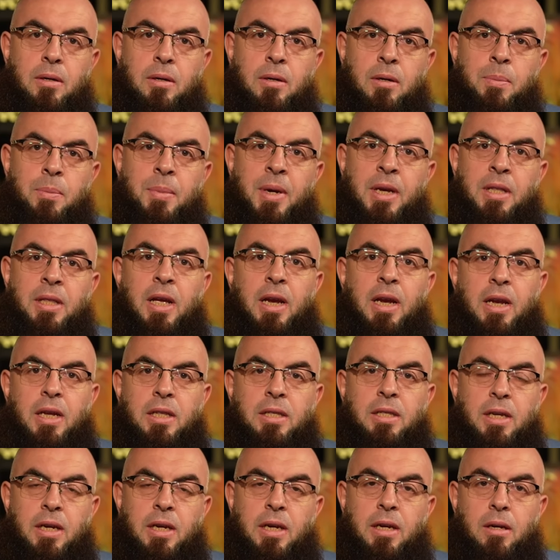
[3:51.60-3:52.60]
بايديه
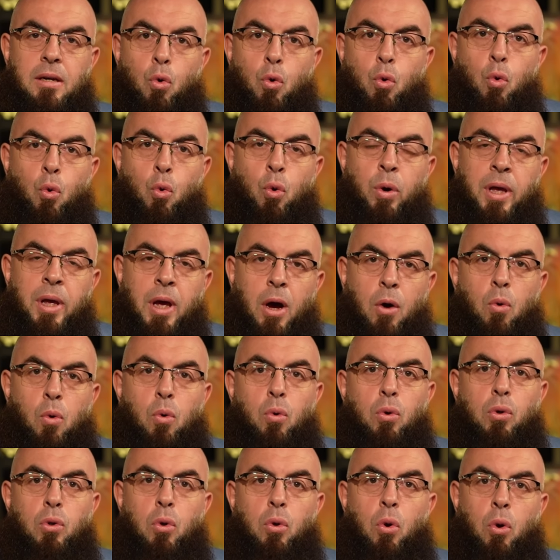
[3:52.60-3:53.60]
الاثنين
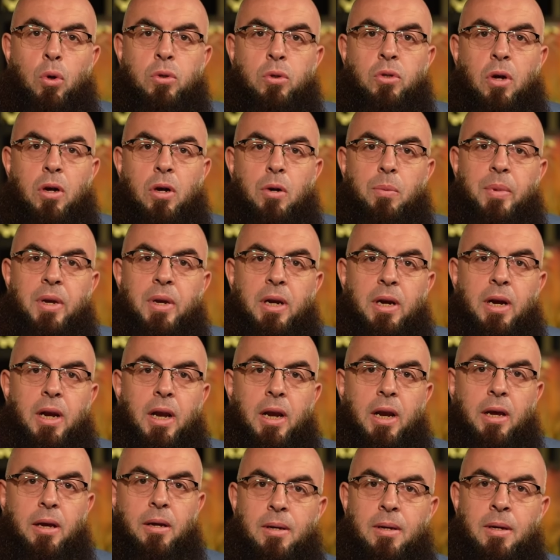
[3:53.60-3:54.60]
ويقود الحصان
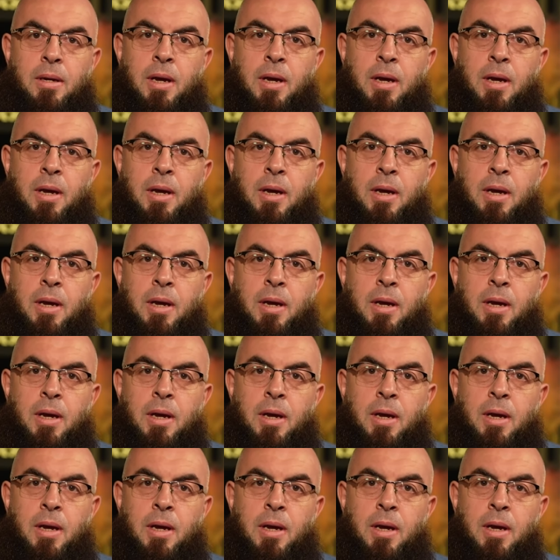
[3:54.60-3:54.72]
برجليه